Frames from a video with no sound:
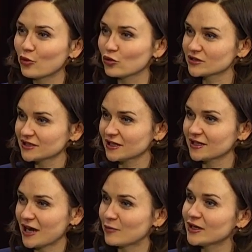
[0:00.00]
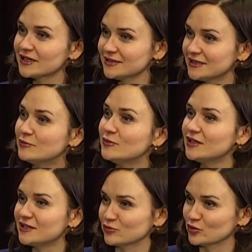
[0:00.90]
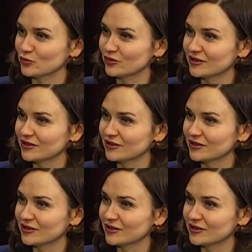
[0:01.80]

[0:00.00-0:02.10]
полкилограмма еды минимум